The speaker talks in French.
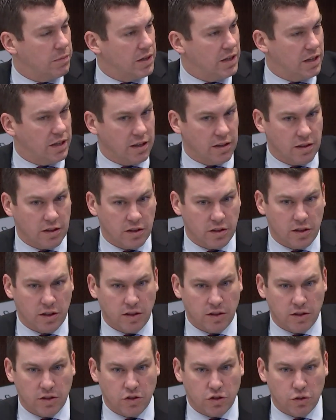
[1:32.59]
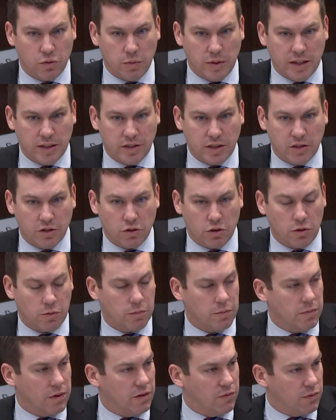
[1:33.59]
ici. On pourrait
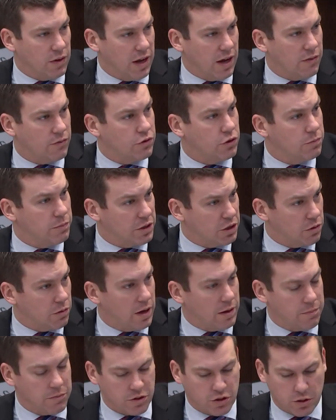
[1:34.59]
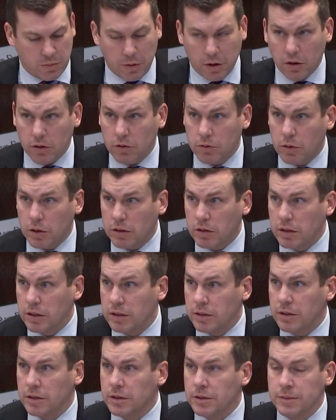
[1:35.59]
faire une rencontre de sous-comité dans les deux prochaines
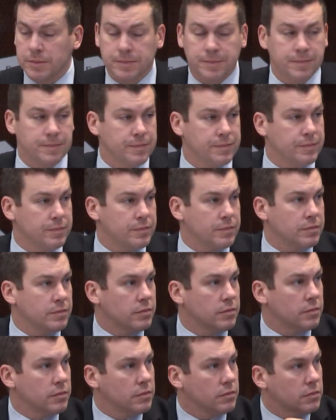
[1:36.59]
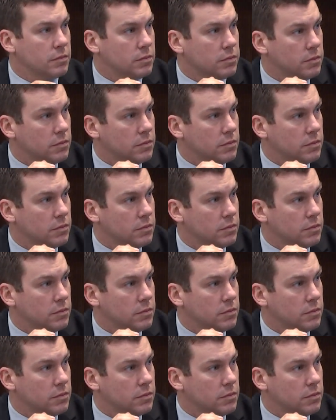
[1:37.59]
semaines, mais Monsieur Barlow, si vous voulez